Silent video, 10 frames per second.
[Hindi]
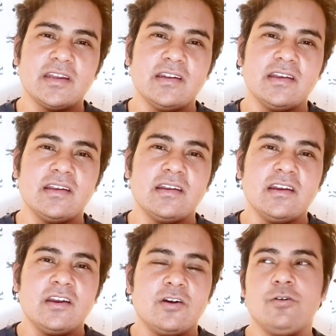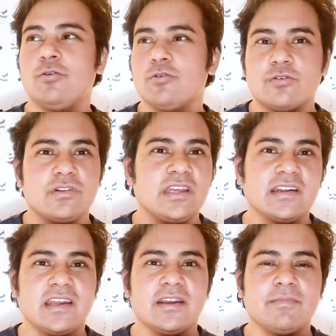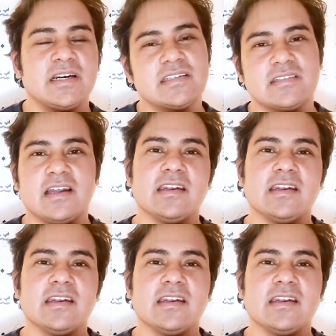के लिए लोगों को देखना है कि पाकिस्तान के